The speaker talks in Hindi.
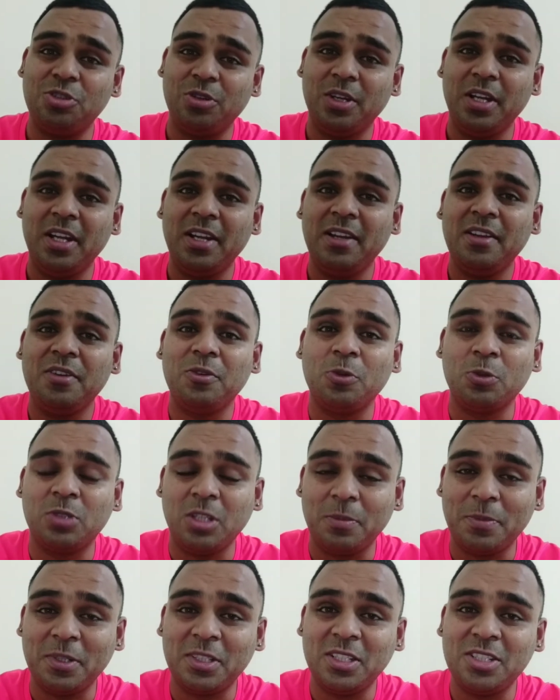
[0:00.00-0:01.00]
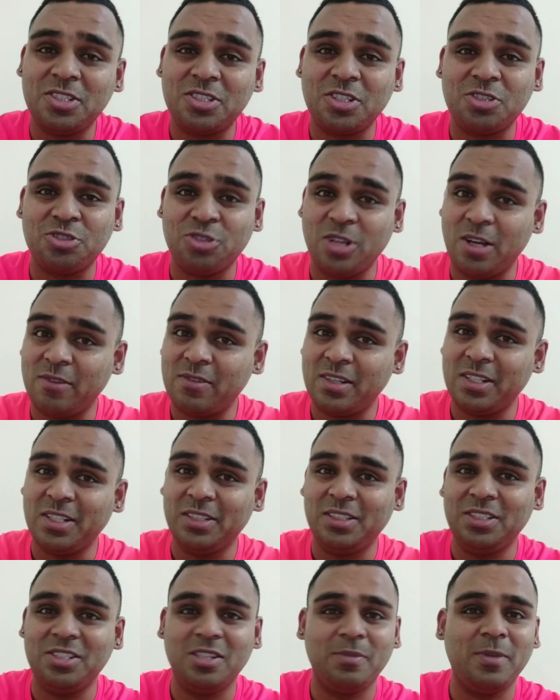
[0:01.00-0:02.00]
जो है उत्तर प्रदेश के चुनाव का
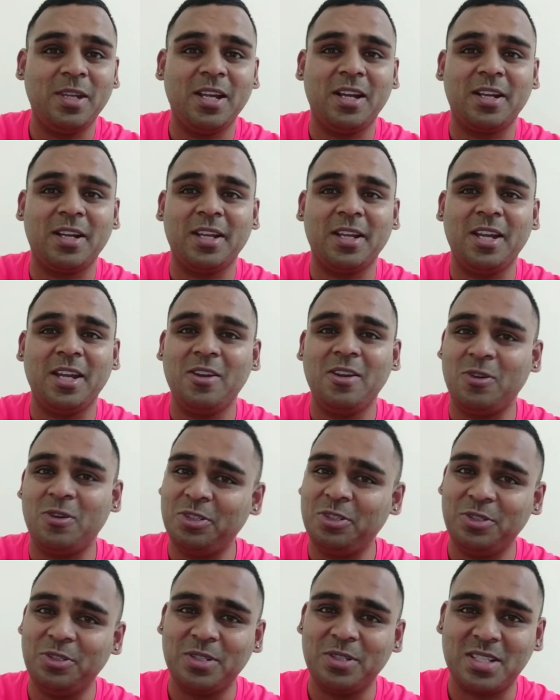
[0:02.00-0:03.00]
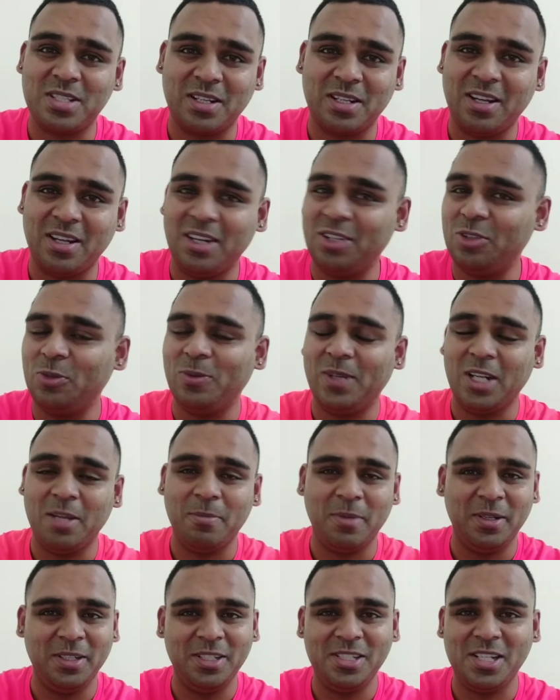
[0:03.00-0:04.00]
नतीजा भी आ गया है और योगी सरकार
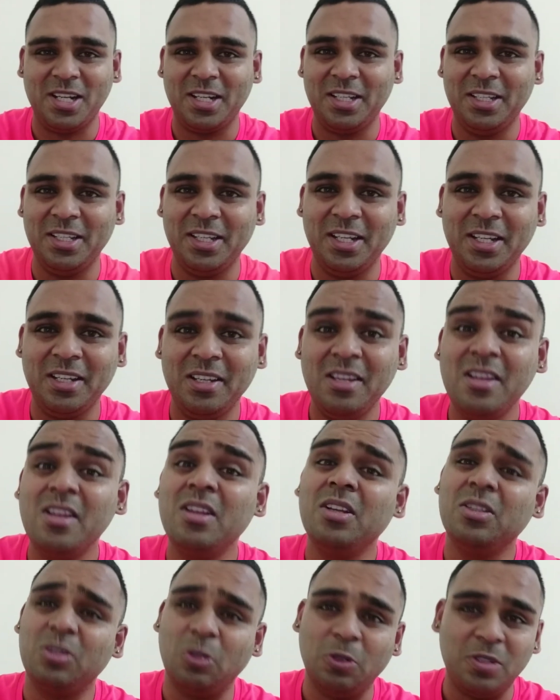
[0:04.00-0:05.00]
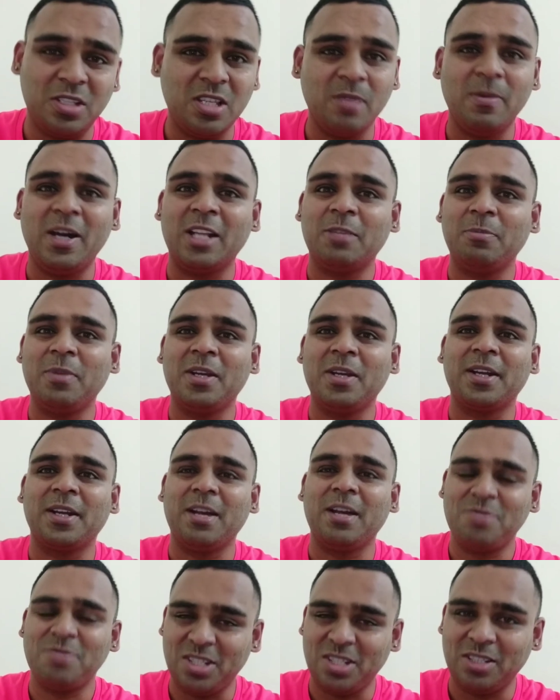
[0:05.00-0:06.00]
दोबारा बनने जा रही है तो इसी बात पर
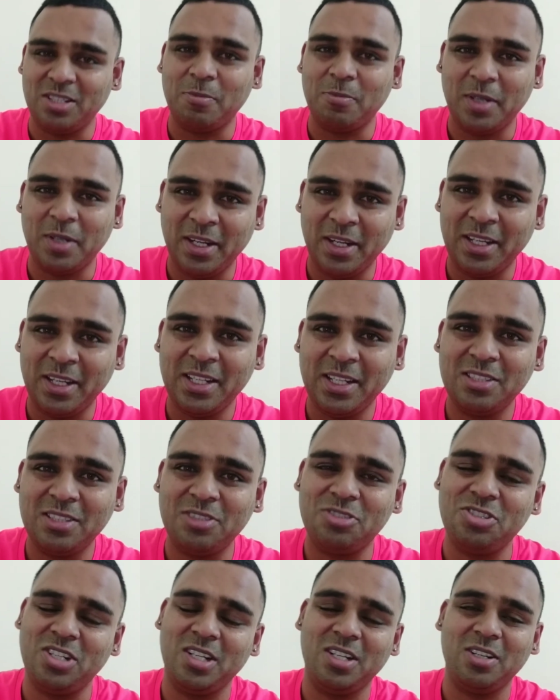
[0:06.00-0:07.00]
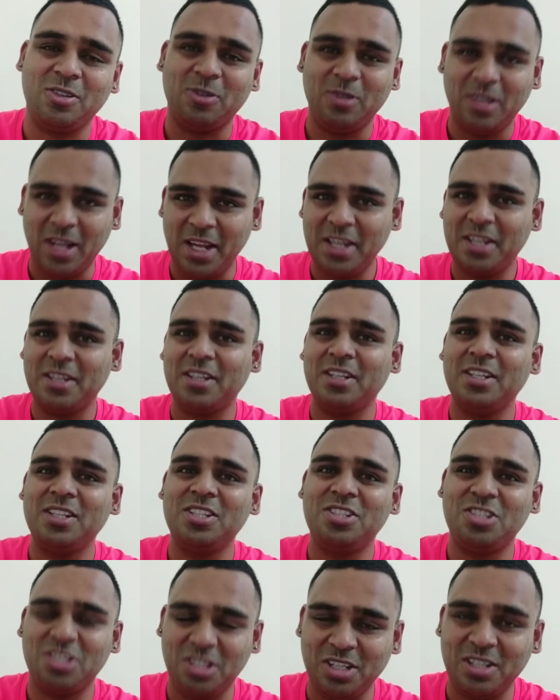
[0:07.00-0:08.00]
अगर आप चैनल पर नए हैं तो चैनल को लाइक
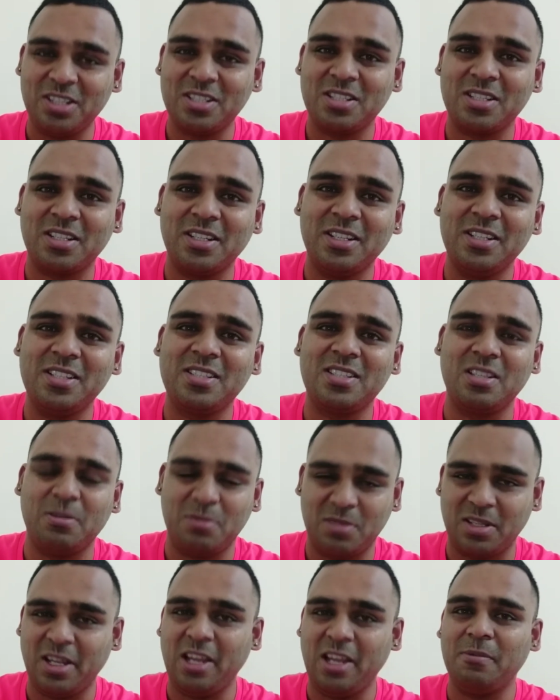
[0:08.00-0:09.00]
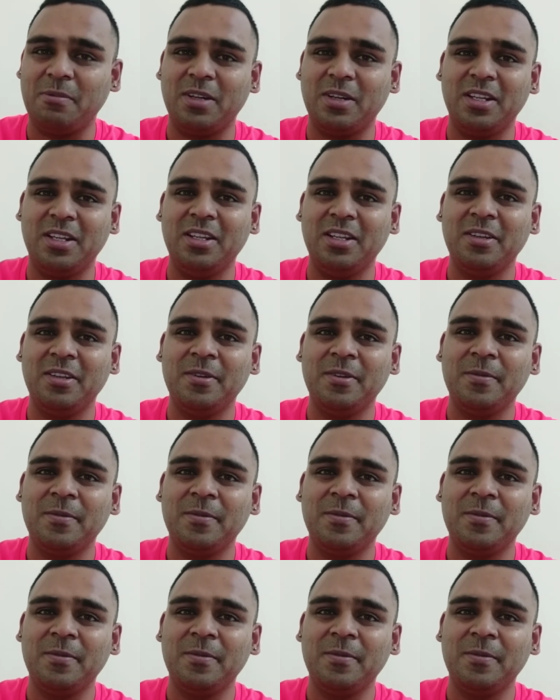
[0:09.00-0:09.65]
करें शेयर करें सब्सक्राइब करें